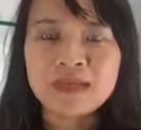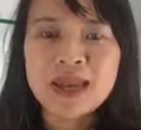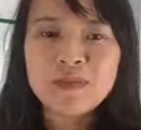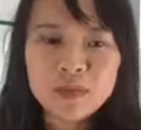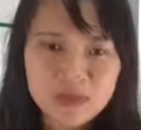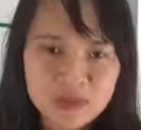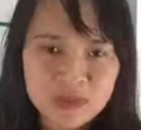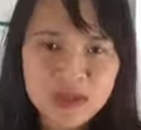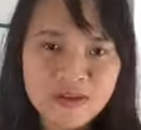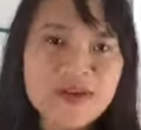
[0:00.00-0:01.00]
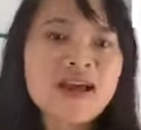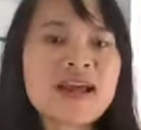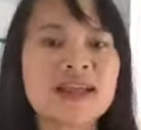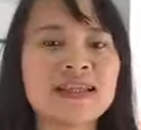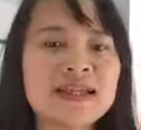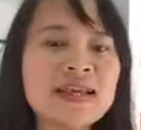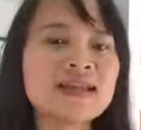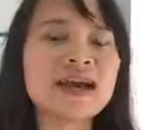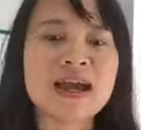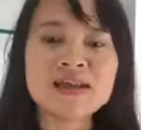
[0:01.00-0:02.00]
em cũng cái việc này thì gần
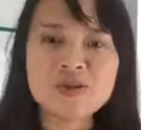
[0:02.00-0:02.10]
như là các anh